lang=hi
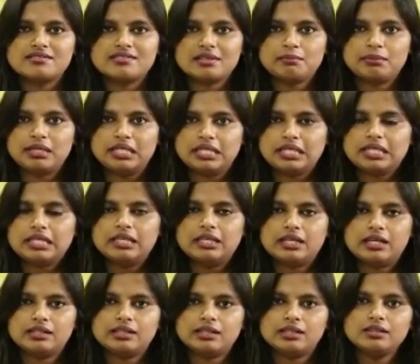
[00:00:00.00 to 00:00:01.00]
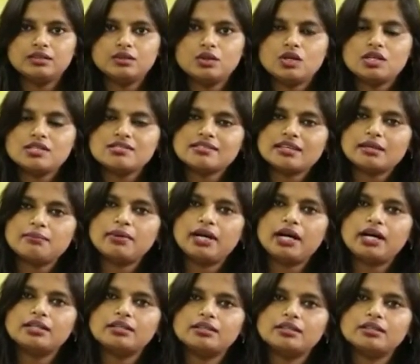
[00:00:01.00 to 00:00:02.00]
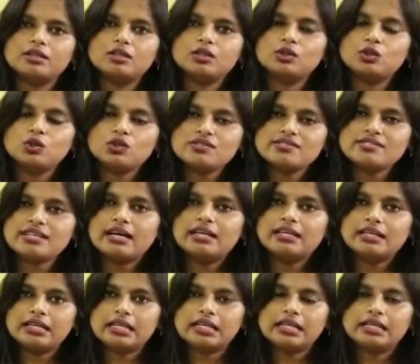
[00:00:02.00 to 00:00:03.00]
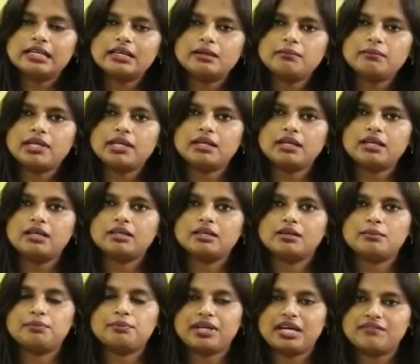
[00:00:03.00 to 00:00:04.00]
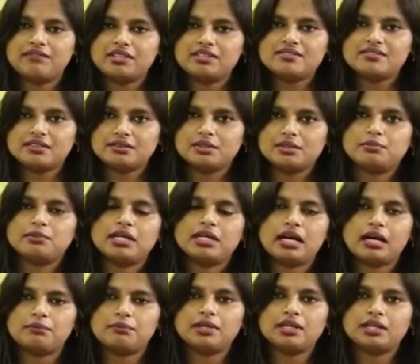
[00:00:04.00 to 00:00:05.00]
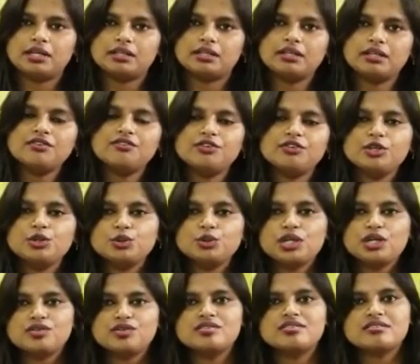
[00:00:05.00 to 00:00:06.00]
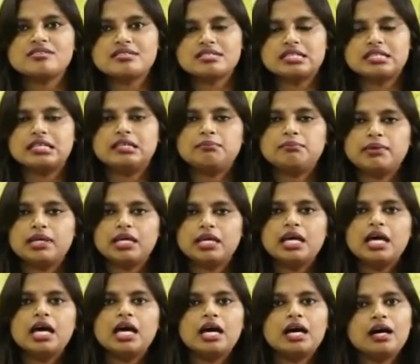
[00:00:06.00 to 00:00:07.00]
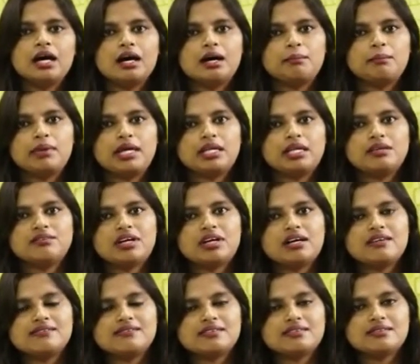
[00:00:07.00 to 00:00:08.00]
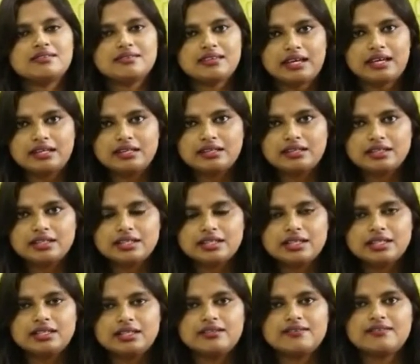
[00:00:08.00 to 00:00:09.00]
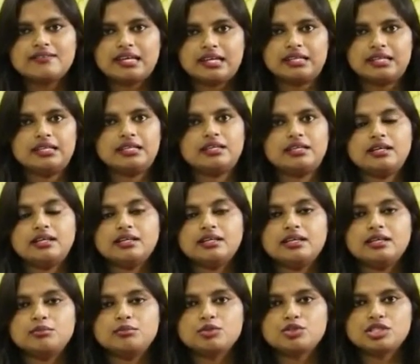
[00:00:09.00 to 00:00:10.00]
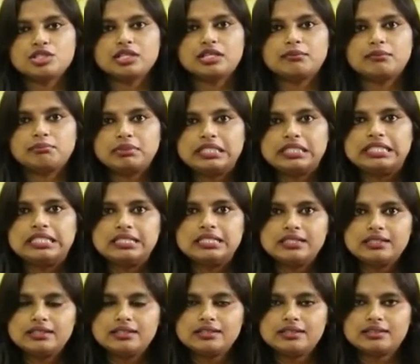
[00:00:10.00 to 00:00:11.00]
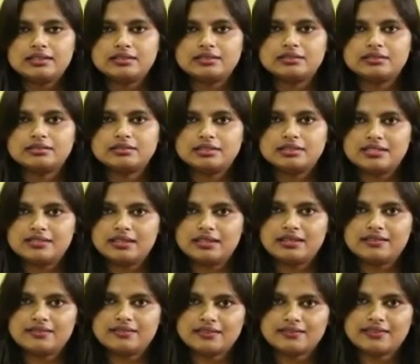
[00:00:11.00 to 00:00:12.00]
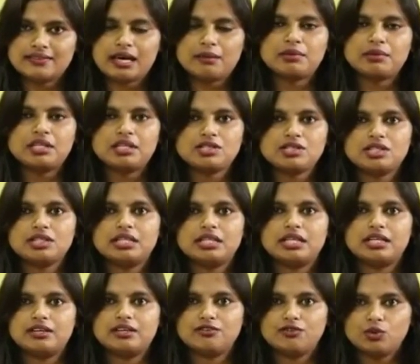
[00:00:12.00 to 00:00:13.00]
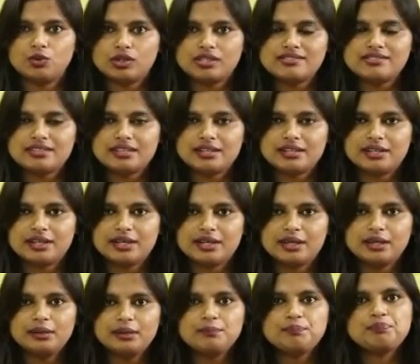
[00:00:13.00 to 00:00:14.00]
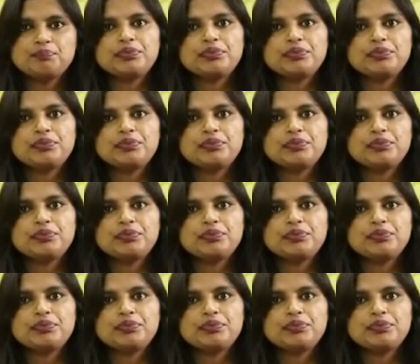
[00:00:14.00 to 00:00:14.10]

से बीटेक किया था उसके बाद दो साल के लिए मैंने प्राइवेट सेक्टर में काम किया था फिर 2016 में मैंने वहाँ से रिज़ाइन करके डिसाइड किया कि मुझे कम्प्लीटली इस एग्ज़ामिनेशन के लिए फ़ोकस करना है